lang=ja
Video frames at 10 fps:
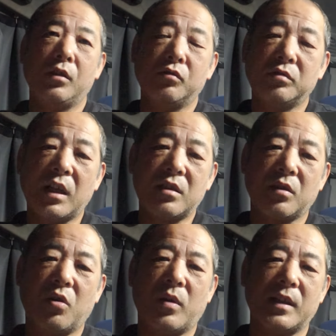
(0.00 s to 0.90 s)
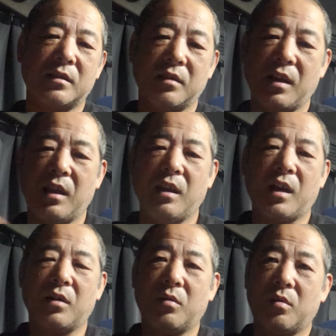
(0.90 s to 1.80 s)
運転手の方はですね、
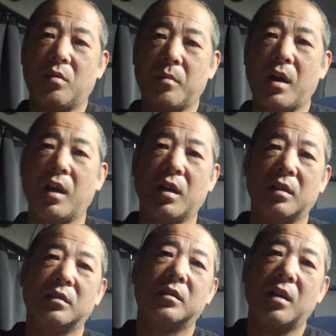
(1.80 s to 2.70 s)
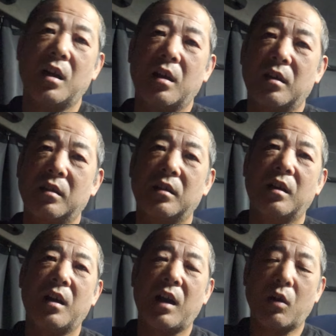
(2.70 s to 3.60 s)
あの、ま
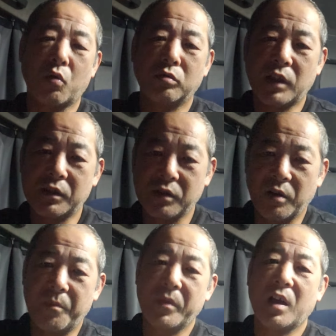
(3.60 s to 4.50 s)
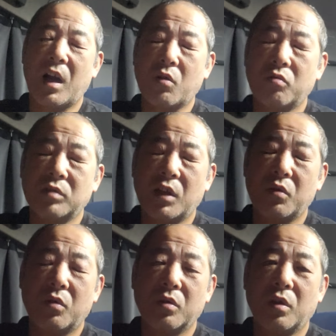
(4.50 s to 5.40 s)
あ、過酷ですよ。過酷な
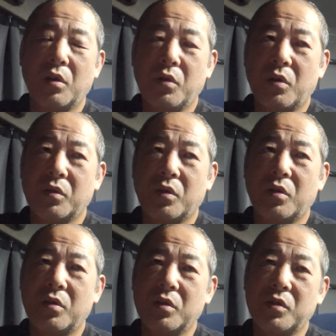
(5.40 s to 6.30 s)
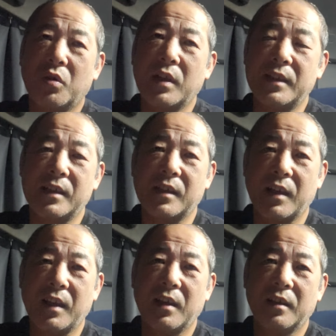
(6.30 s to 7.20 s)
労働条件でした
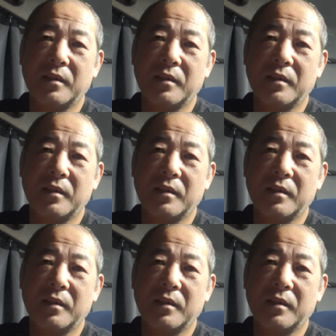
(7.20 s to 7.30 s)
ね。